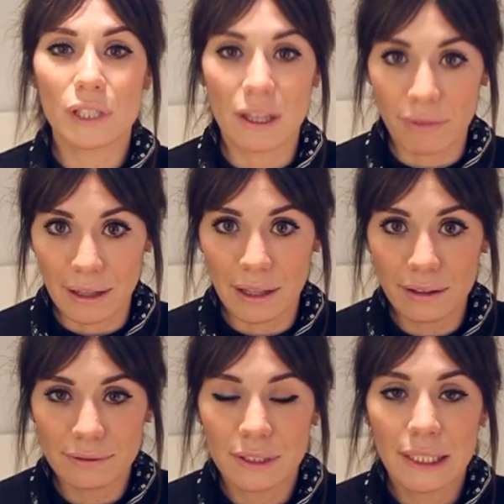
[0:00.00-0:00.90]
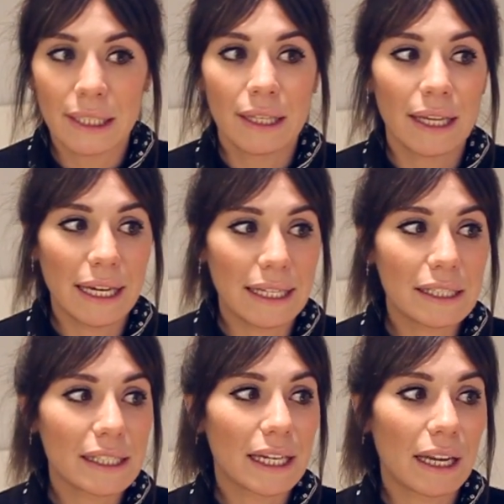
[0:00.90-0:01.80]
de esta falda
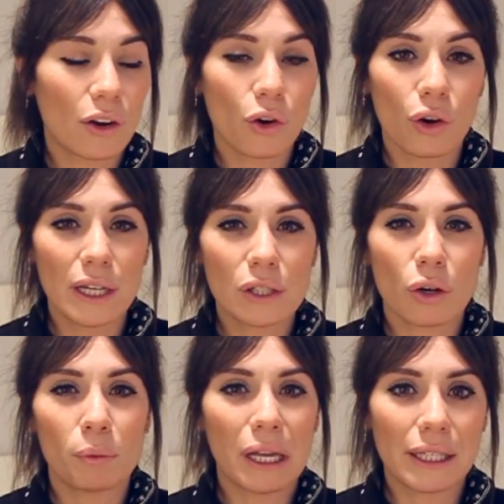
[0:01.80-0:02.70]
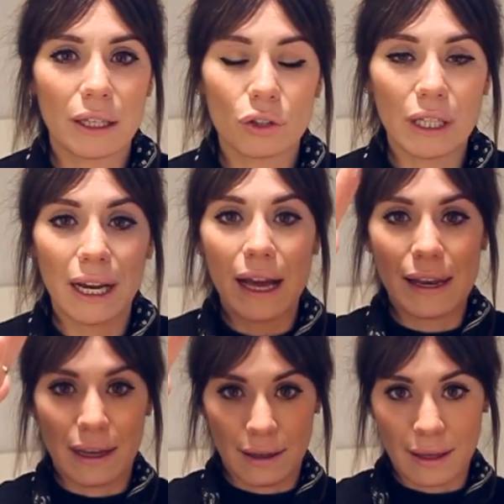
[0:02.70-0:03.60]
es que no es como la que tengo
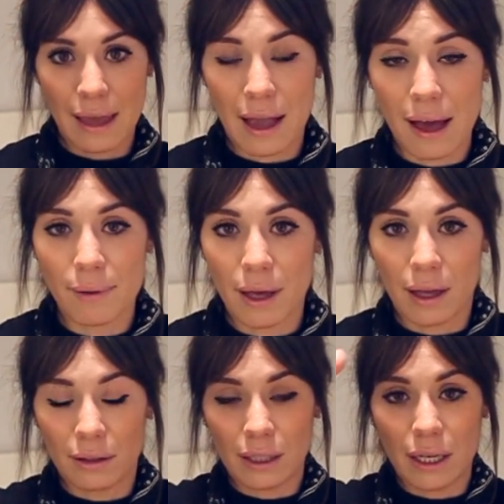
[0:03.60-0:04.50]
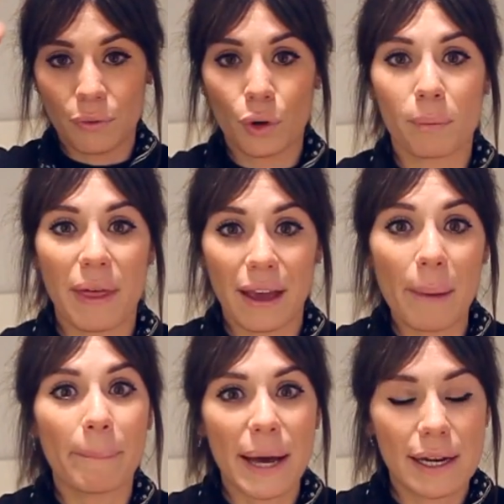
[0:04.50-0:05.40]
tejana, que acaba, tiene forma de
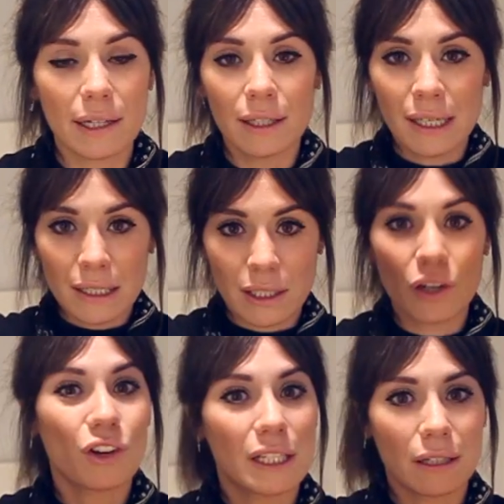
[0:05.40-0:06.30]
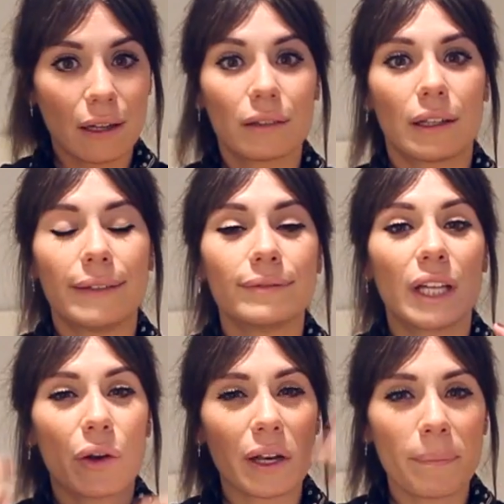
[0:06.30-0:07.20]
campana, sino que es recta. Y
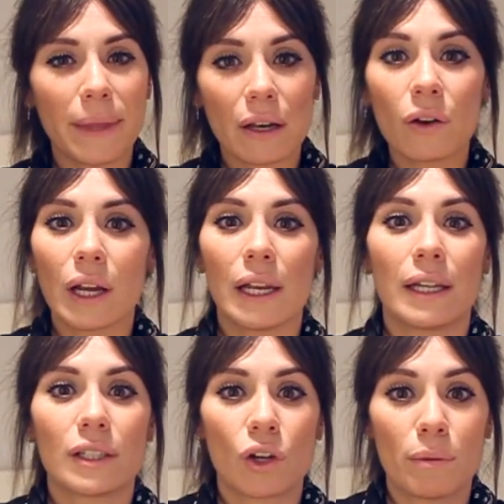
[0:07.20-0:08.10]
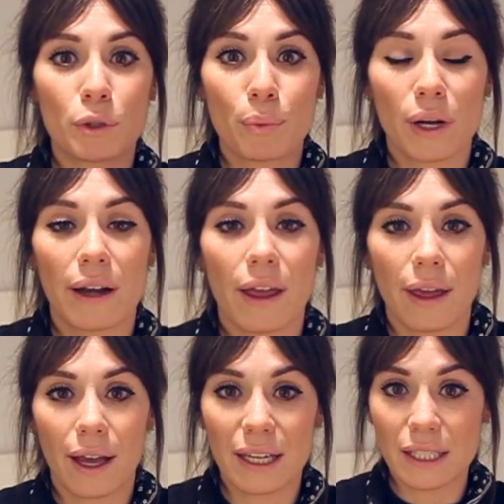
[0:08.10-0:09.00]
ahora en invierno que le solemos poner
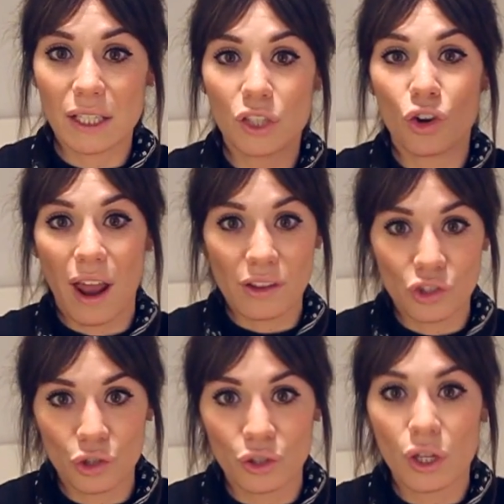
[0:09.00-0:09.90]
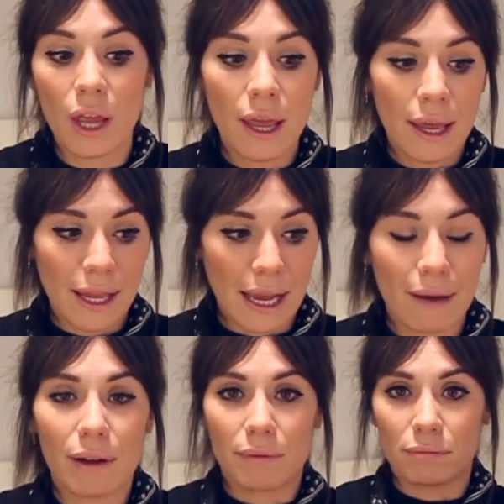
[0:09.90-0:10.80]
es eh, que son anchos, que
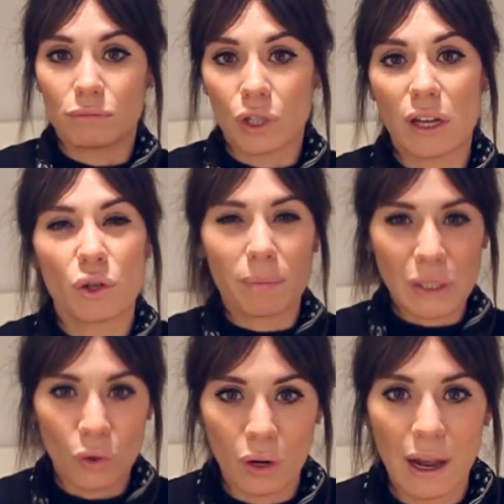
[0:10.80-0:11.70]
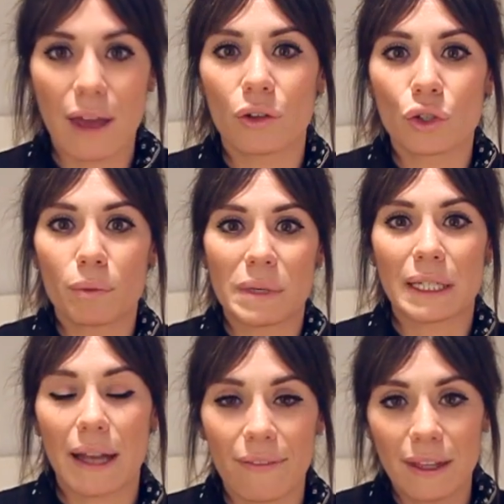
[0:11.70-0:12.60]
acaban, o sea, son más holgados, son más
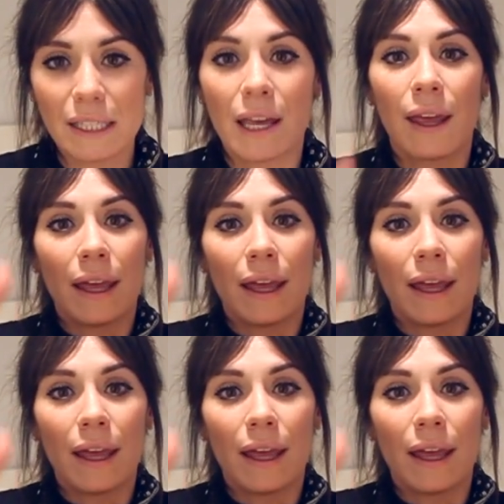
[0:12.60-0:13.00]
grandes,